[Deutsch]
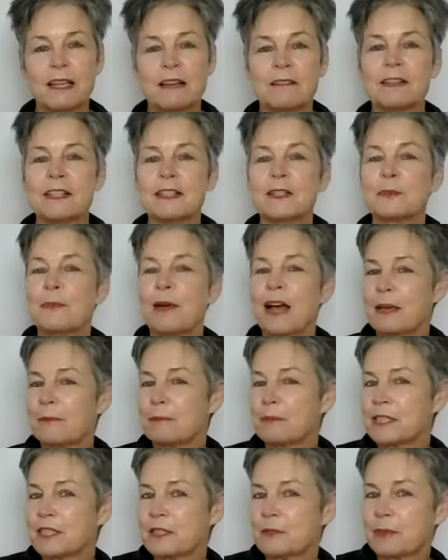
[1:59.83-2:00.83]
Weil das,
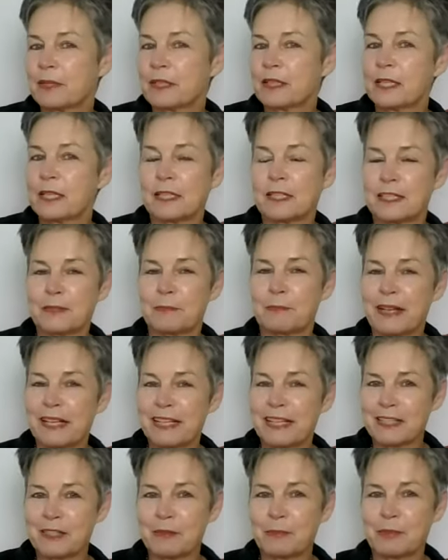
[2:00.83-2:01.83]
weibliche, äh, das
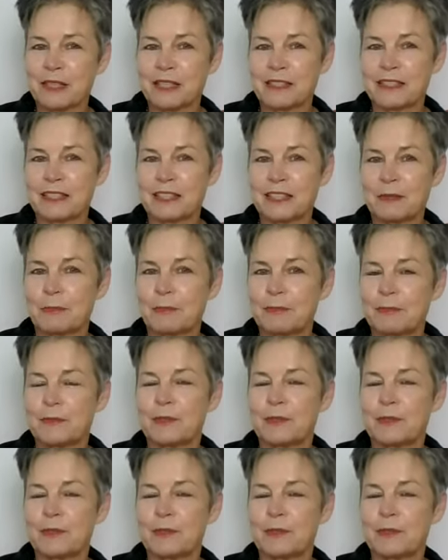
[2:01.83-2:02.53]
männliche Prinzip